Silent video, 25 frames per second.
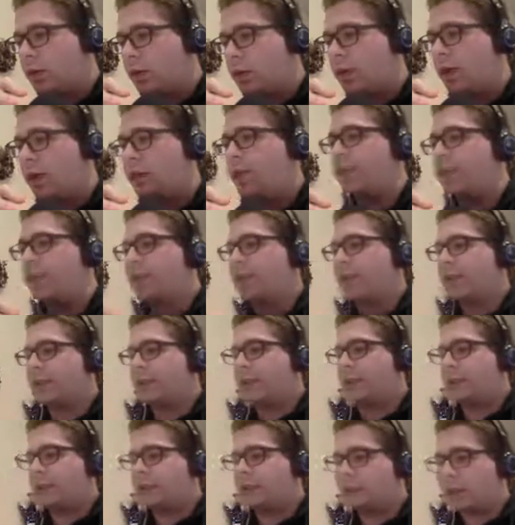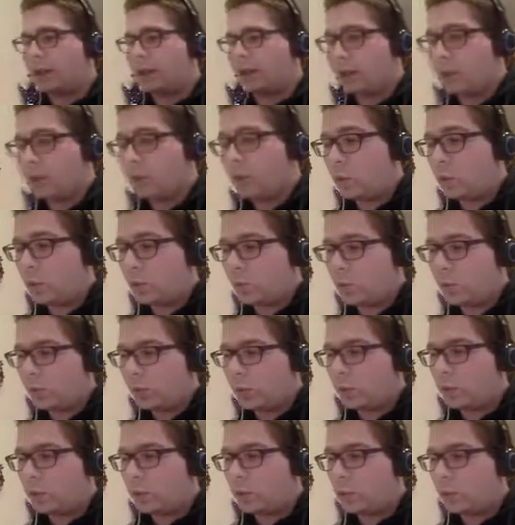La potenza di Talar...
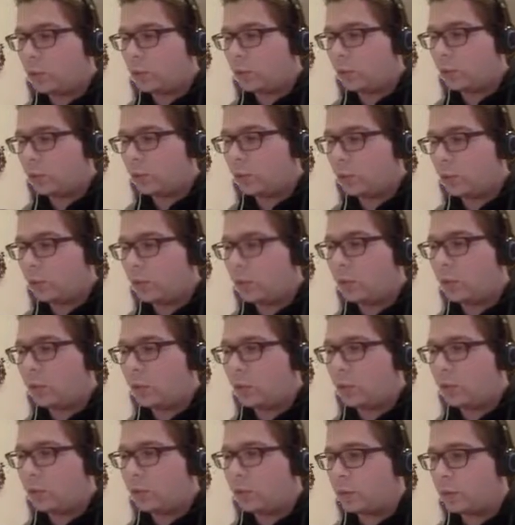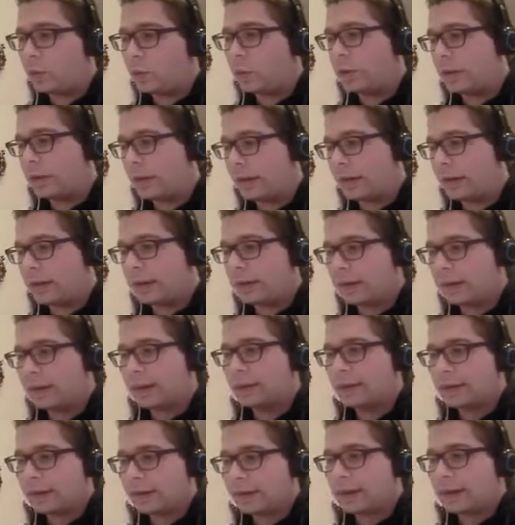Uh! Uh!
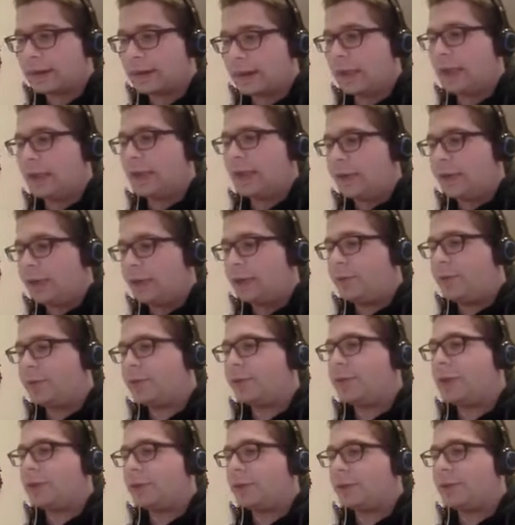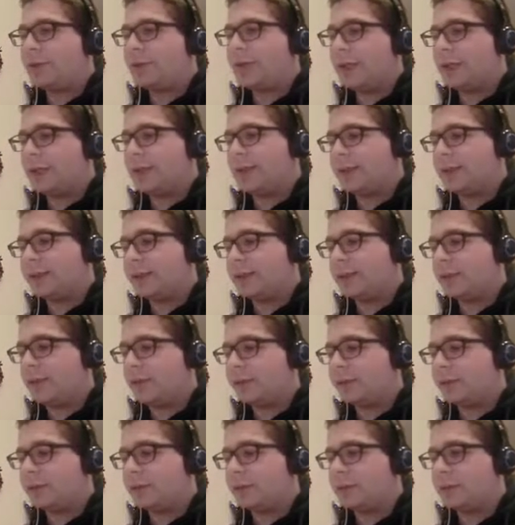In questo caso direi di
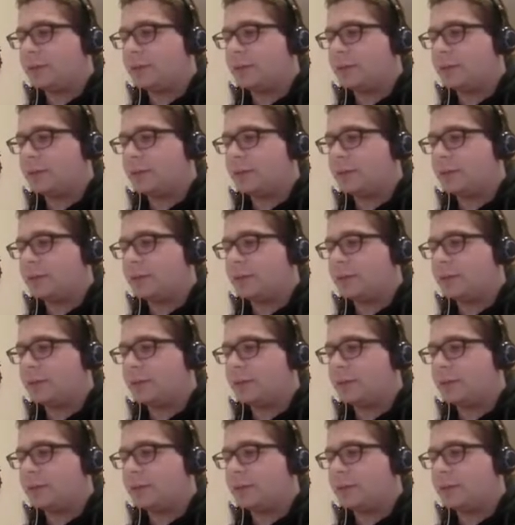sì.